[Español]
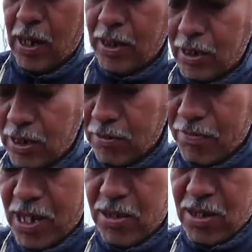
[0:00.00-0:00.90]
Este es un
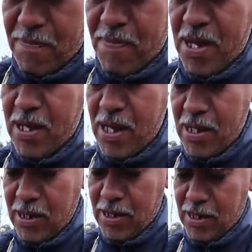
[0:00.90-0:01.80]
pedazo de penca.
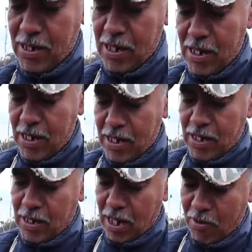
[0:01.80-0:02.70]

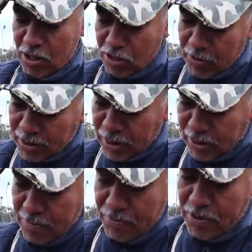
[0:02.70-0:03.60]
Que cuando vas al
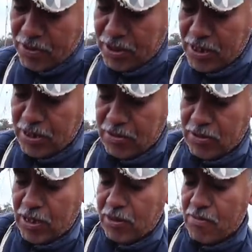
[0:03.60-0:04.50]
campo y no tienes con
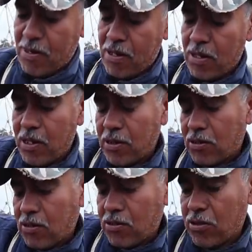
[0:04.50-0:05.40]
qué tomar,
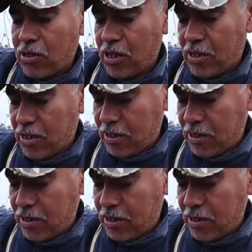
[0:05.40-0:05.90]
esto lo sostienes